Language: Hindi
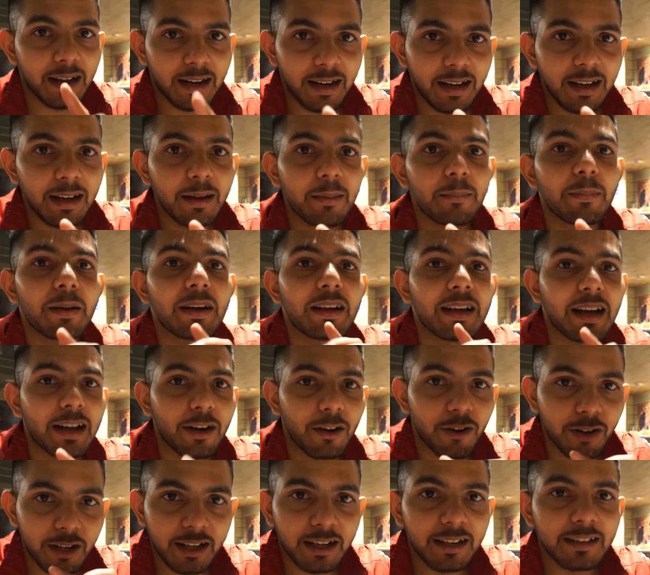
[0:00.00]
खाना पहले खाना
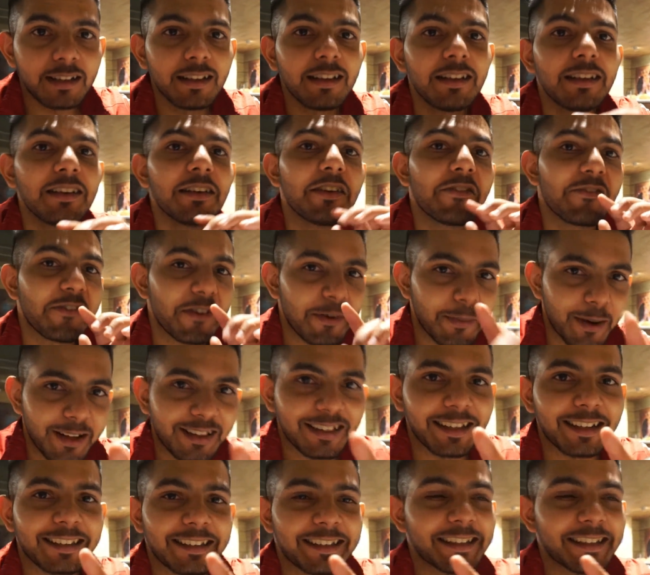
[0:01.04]
ऑर्डर कर दें फिर बात करते